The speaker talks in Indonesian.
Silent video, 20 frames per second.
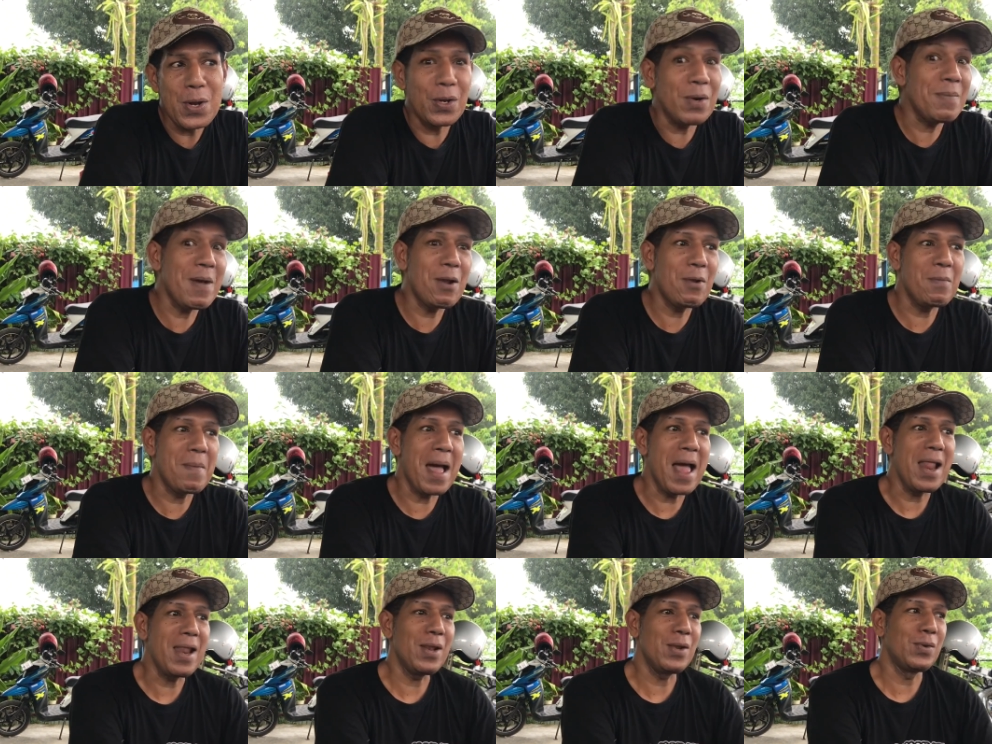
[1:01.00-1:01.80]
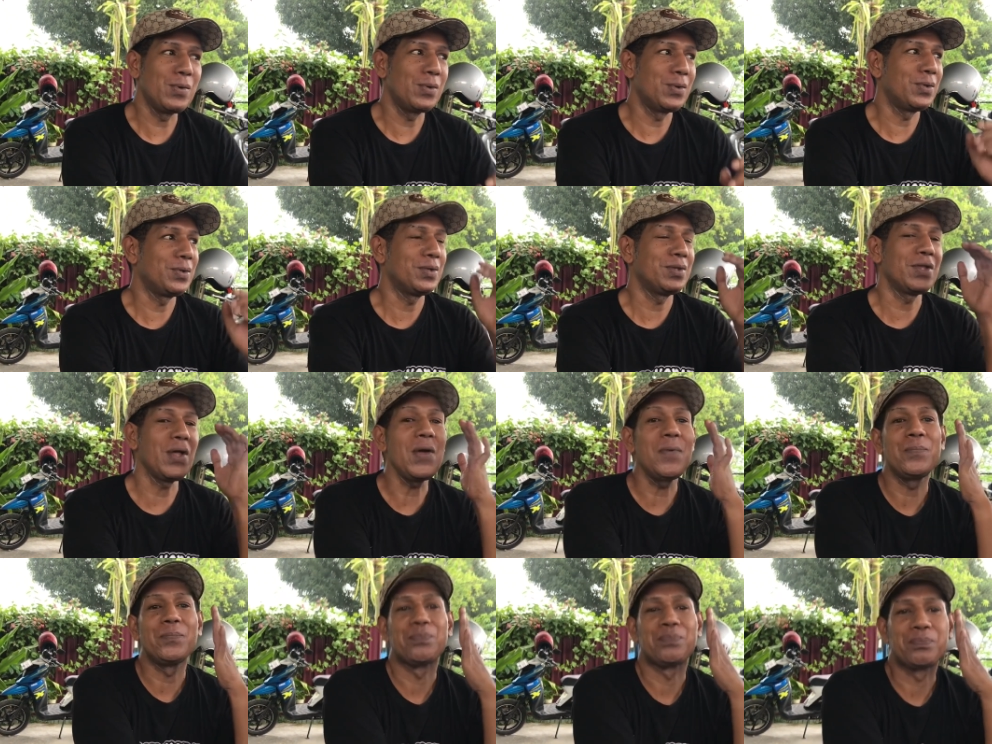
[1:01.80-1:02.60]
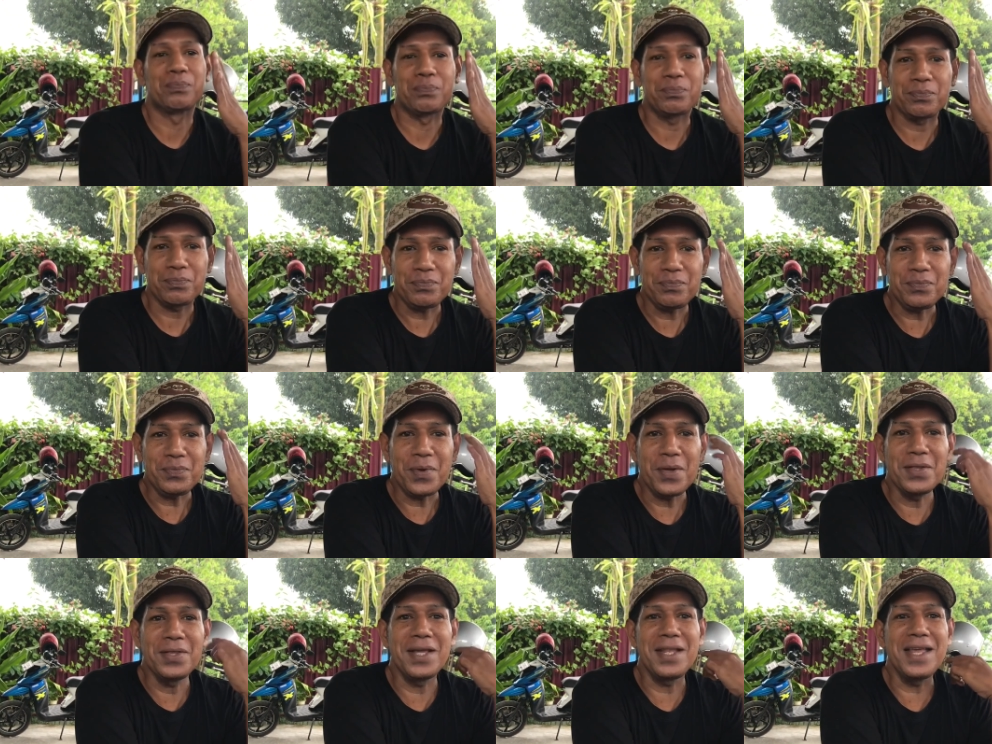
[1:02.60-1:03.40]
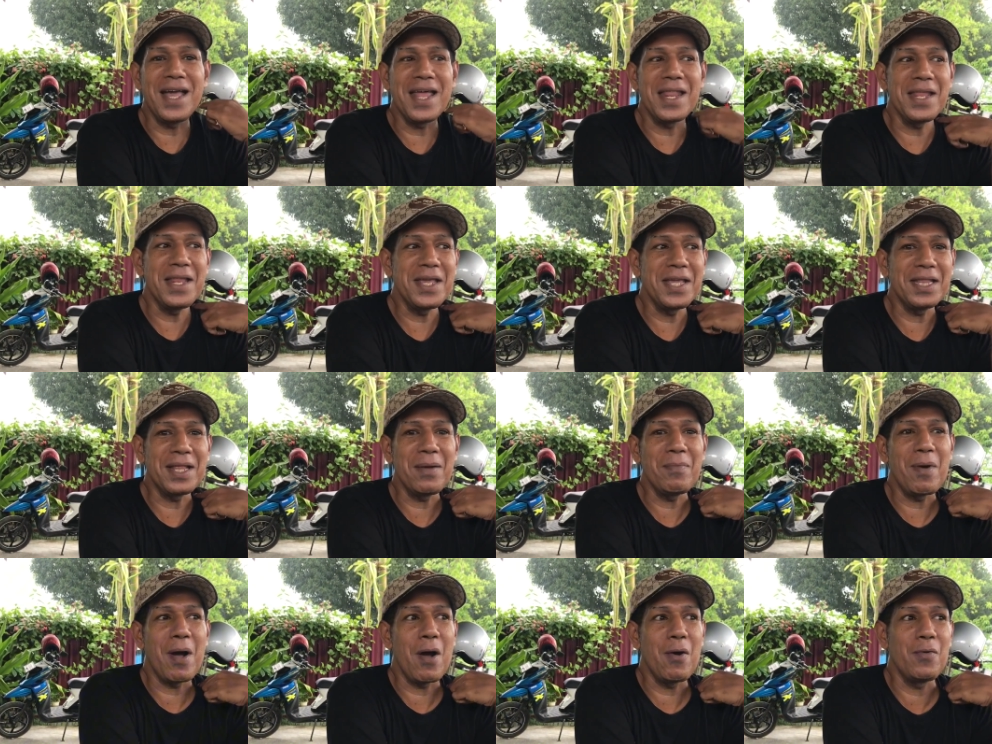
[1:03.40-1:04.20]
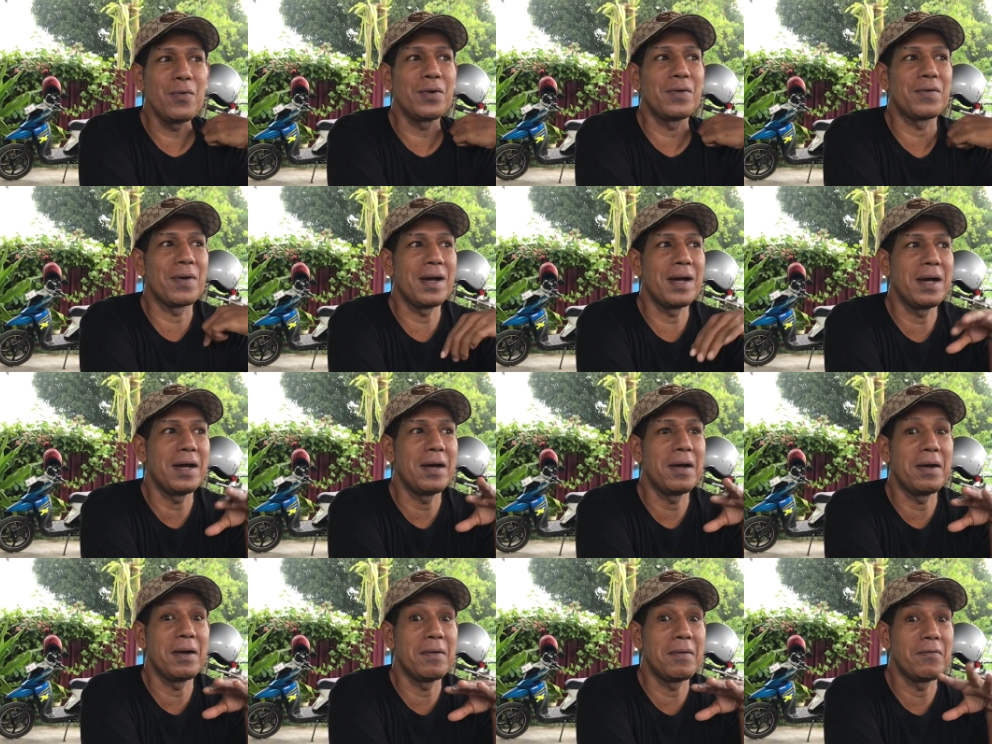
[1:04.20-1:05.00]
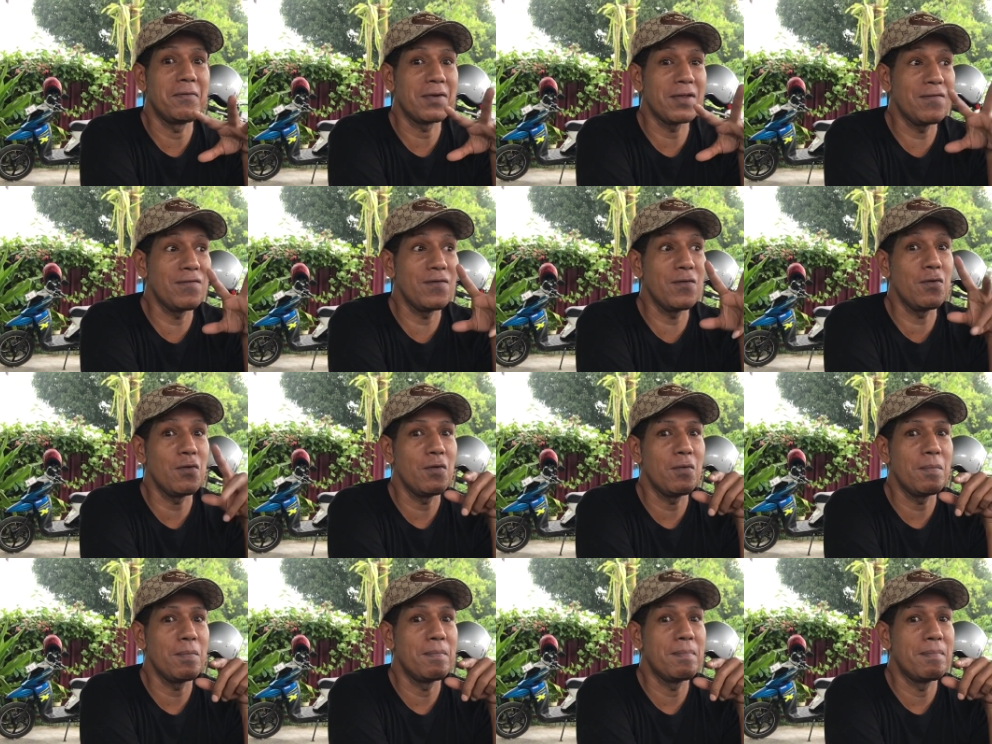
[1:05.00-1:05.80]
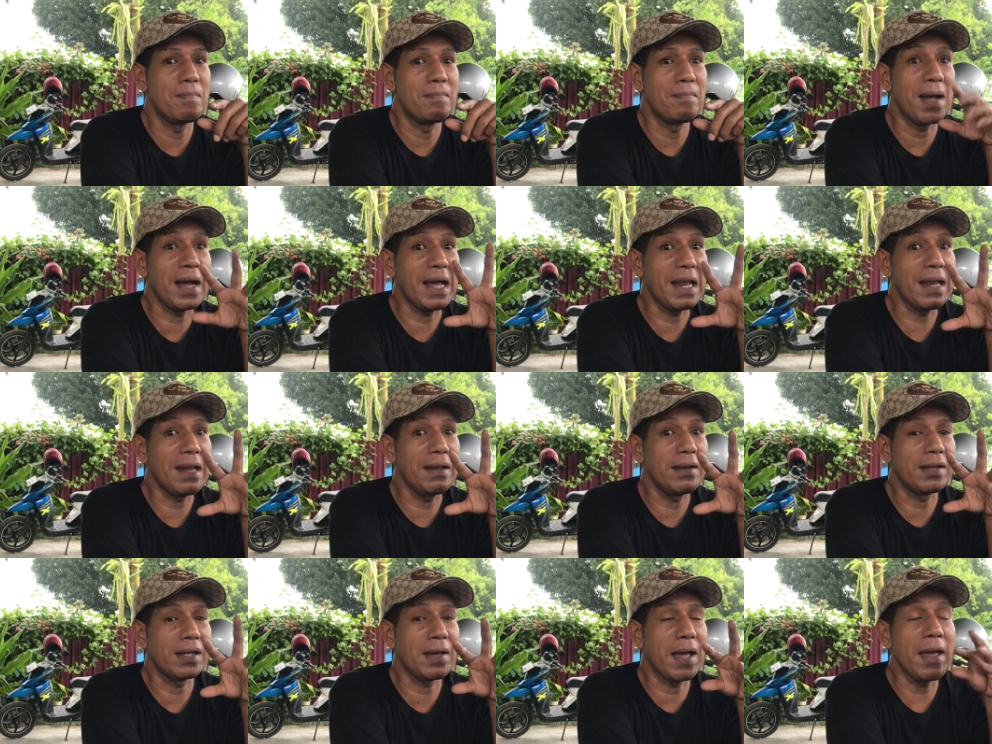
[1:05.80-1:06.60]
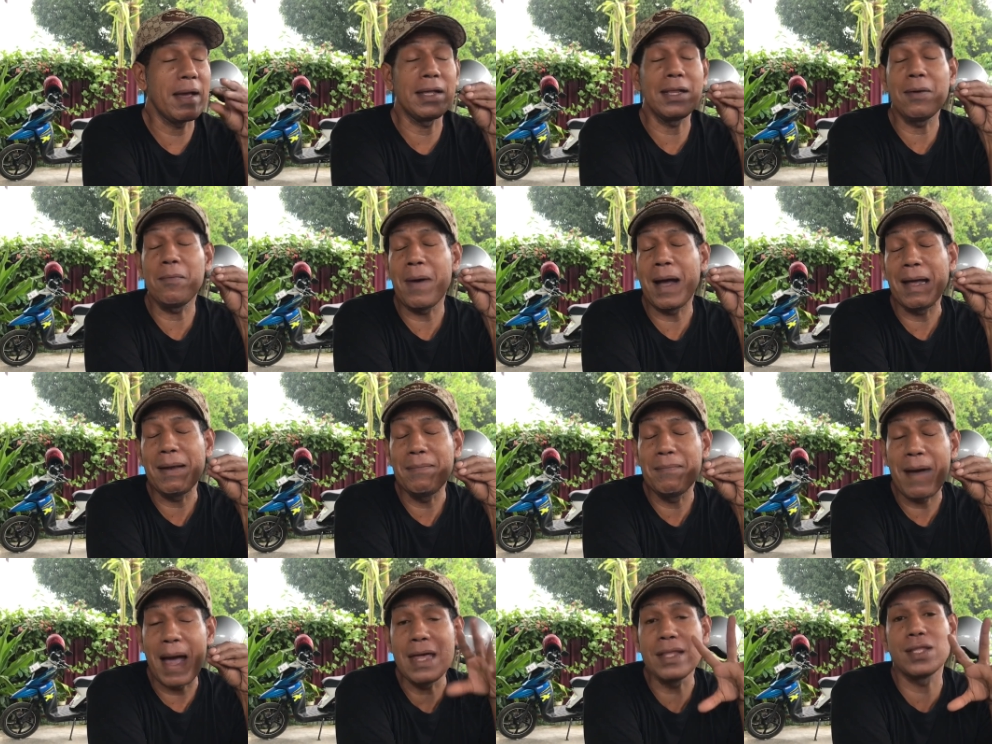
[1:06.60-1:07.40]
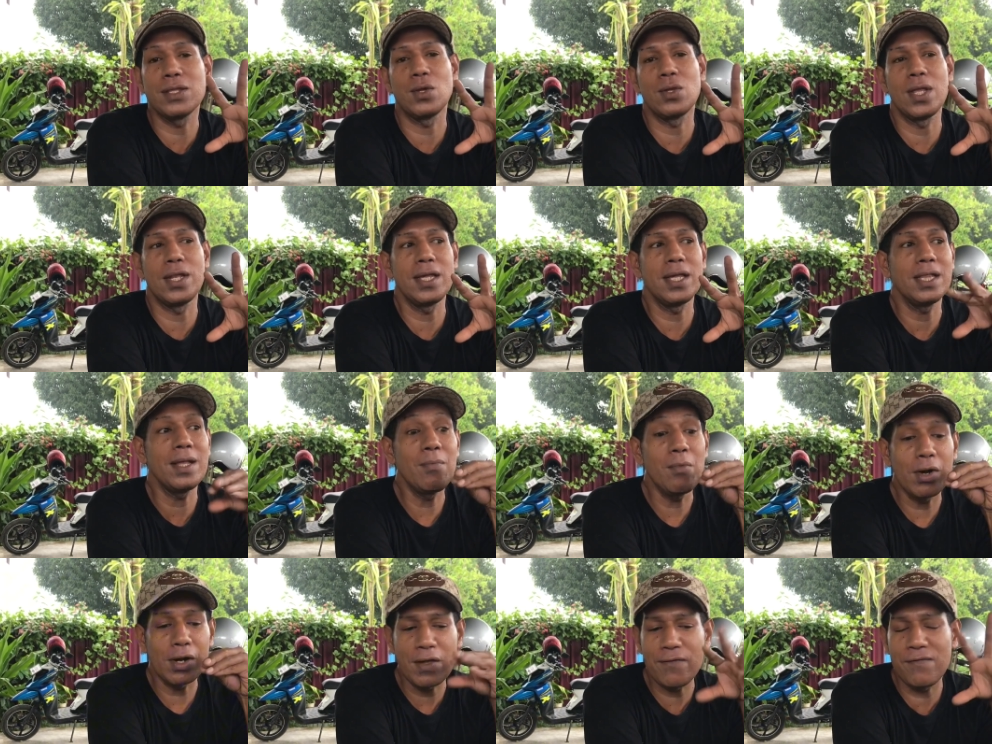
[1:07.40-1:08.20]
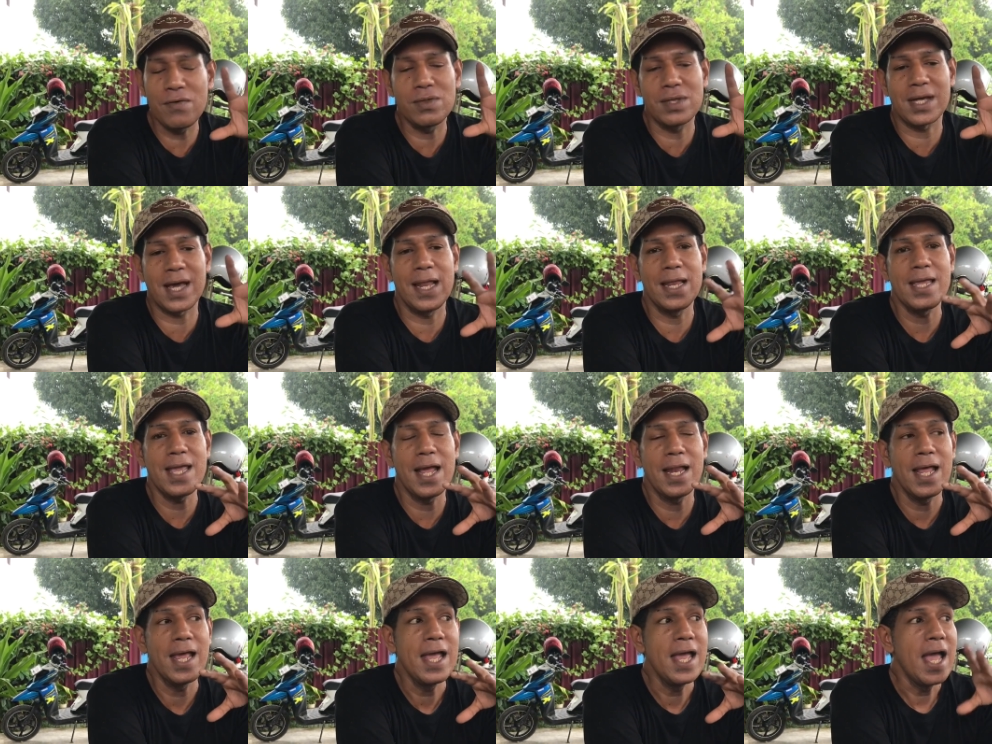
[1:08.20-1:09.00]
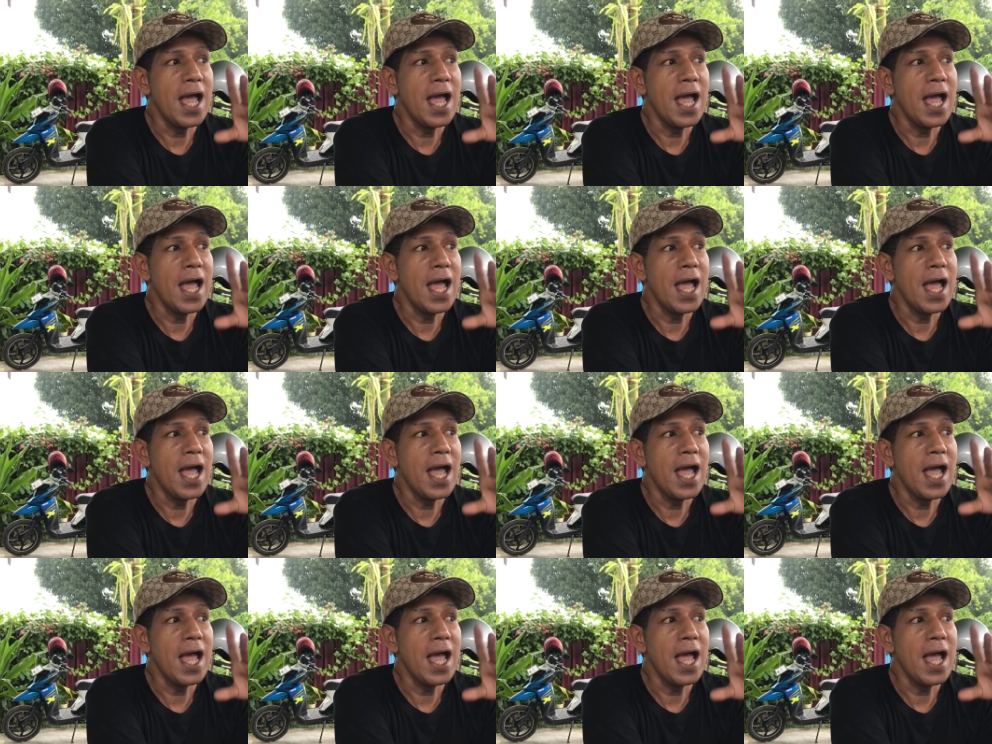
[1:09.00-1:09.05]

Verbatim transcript: dong malu manggil. Jadi hari ini kita mau uh, review makanan, eh kita makan bakso, jadi kita mau review sekalian.